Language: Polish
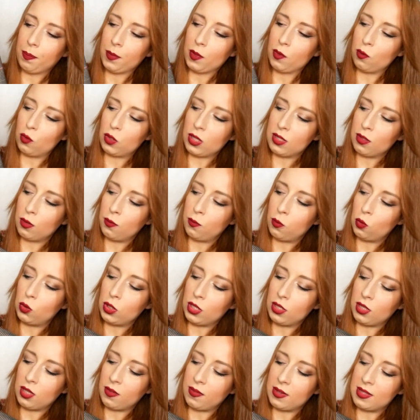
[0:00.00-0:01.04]
duże,
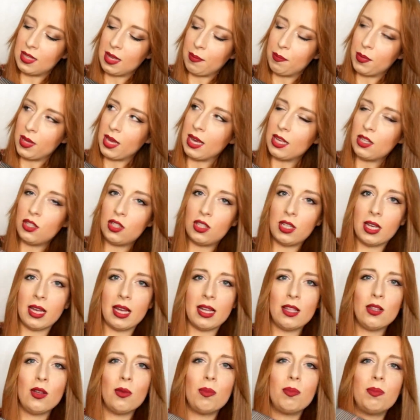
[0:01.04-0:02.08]
dwurzędowe
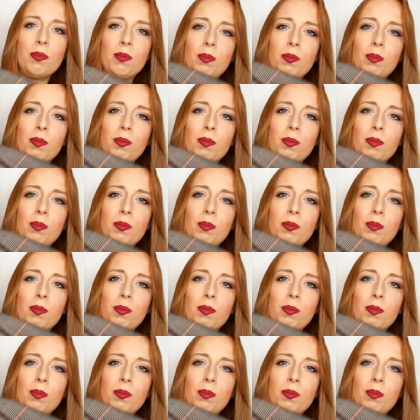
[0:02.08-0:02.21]
zapięcie, no